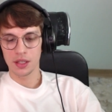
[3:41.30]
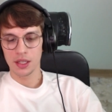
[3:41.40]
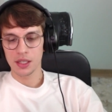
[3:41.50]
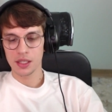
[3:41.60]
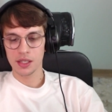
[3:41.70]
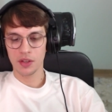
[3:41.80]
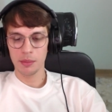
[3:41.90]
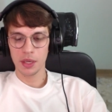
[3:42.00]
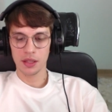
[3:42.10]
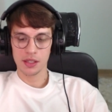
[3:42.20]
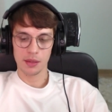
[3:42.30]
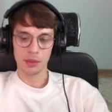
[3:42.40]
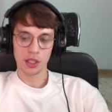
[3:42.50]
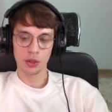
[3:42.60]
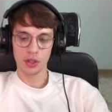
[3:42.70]
современной
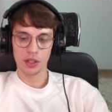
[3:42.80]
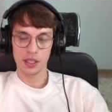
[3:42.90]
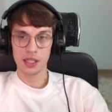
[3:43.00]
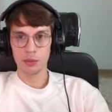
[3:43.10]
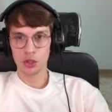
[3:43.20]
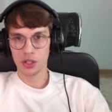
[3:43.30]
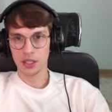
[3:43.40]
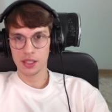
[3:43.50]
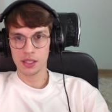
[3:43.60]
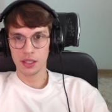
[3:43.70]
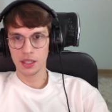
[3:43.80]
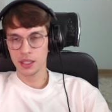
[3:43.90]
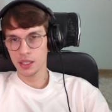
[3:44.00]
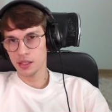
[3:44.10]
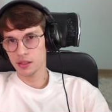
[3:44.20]
стоматологии, если можно так сказать.
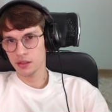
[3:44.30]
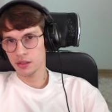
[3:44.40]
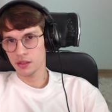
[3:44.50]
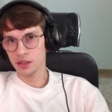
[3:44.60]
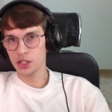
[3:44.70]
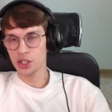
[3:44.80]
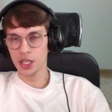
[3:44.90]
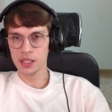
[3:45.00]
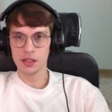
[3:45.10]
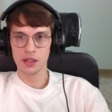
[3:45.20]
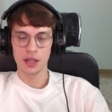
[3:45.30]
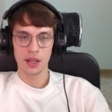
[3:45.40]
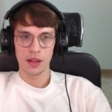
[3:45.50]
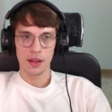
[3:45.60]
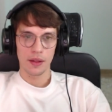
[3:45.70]
Хотя сейчас,
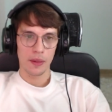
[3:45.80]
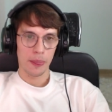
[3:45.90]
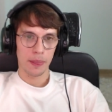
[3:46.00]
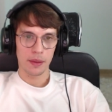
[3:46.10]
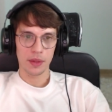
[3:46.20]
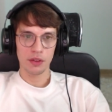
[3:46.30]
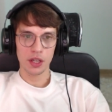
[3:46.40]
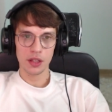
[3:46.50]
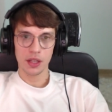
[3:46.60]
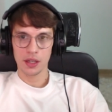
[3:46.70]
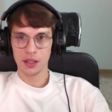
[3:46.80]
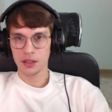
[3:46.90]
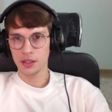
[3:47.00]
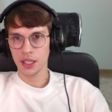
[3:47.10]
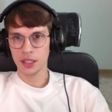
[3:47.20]
наверное,
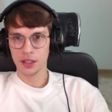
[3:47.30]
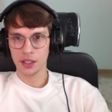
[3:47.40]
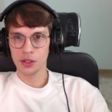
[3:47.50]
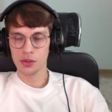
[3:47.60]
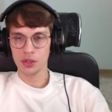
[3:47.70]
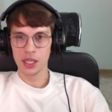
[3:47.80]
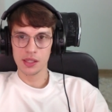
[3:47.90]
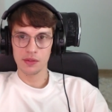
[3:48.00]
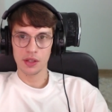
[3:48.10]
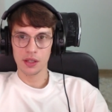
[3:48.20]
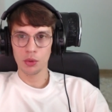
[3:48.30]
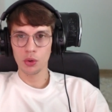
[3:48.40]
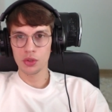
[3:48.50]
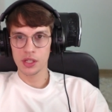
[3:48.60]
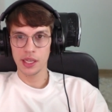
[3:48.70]
некоторые государства
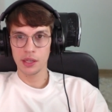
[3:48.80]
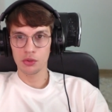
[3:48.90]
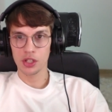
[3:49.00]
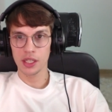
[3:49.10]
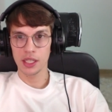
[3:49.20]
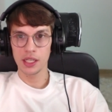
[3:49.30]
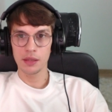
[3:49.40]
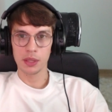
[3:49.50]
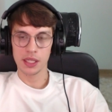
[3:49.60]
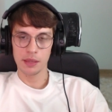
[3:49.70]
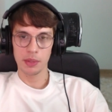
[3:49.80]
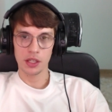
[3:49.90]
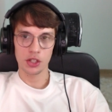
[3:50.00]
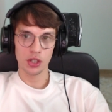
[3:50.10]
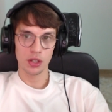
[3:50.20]
могут с ней уже и
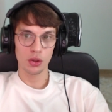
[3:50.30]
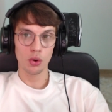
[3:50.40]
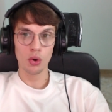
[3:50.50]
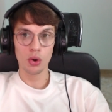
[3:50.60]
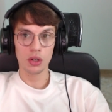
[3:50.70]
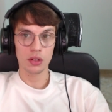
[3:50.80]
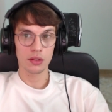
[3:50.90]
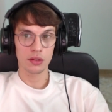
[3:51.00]
посоперничать. Но